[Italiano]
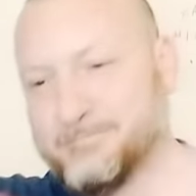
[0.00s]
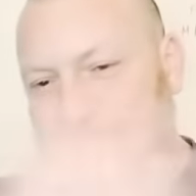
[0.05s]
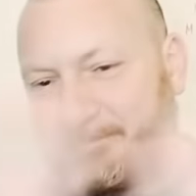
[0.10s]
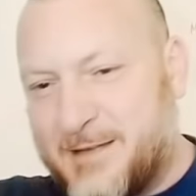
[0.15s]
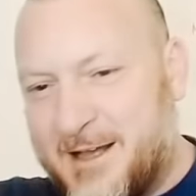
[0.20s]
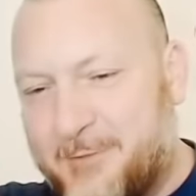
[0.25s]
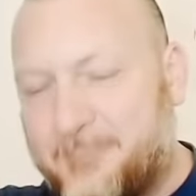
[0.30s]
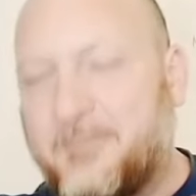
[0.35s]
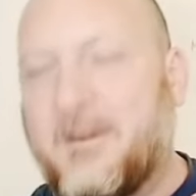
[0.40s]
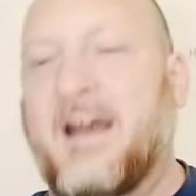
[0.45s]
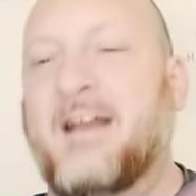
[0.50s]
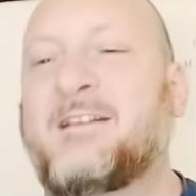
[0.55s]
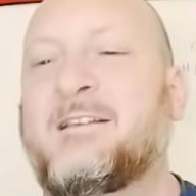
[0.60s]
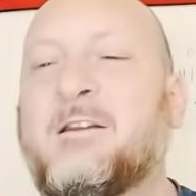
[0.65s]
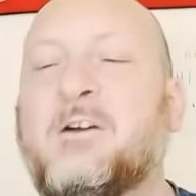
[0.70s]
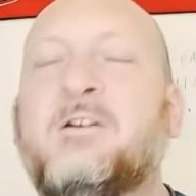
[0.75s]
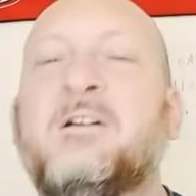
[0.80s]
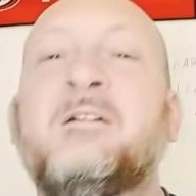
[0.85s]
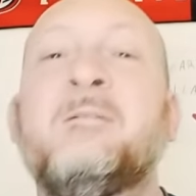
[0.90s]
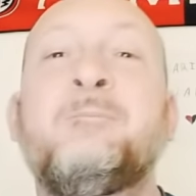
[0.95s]

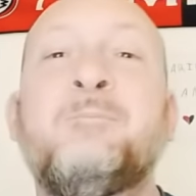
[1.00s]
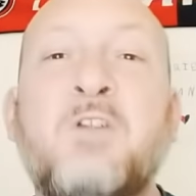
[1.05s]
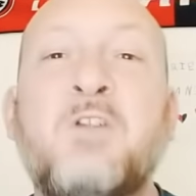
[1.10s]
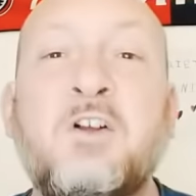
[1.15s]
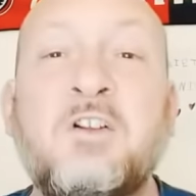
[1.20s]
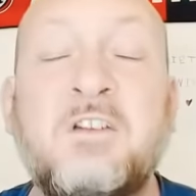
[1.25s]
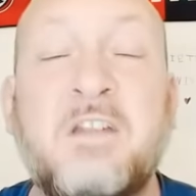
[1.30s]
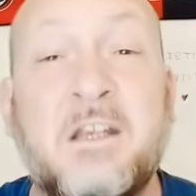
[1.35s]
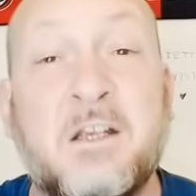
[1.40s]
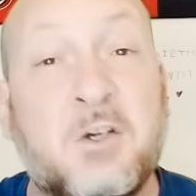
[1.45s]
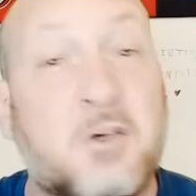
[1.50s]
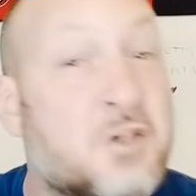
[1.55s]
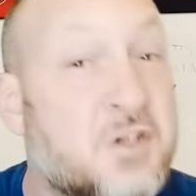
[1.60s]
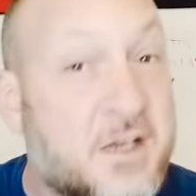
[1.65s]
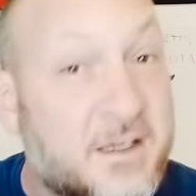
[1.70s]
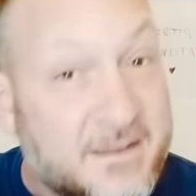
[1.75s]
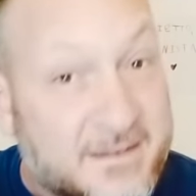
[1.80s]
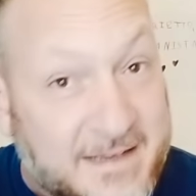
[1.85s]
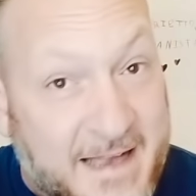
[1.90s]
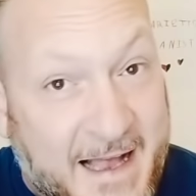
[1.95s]
Perfetto, non dico
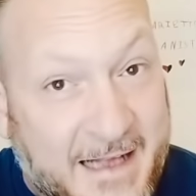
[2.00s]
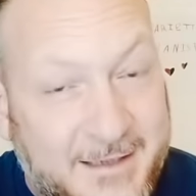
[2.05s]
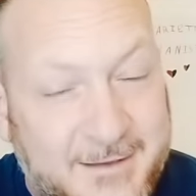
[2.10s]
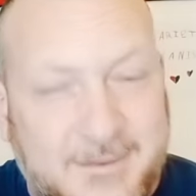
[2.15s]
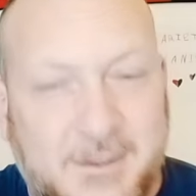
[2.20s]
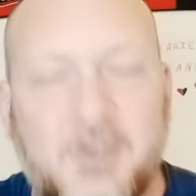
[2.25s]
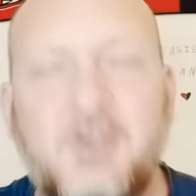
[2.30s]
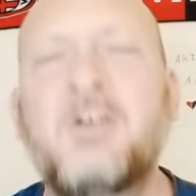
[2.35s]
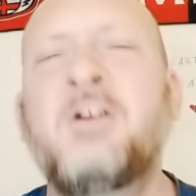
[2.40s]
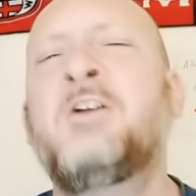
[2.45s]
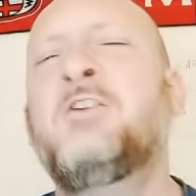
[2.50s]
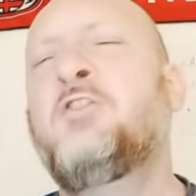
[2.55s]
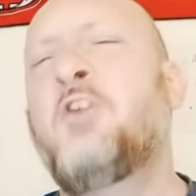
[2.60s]
nient'altro,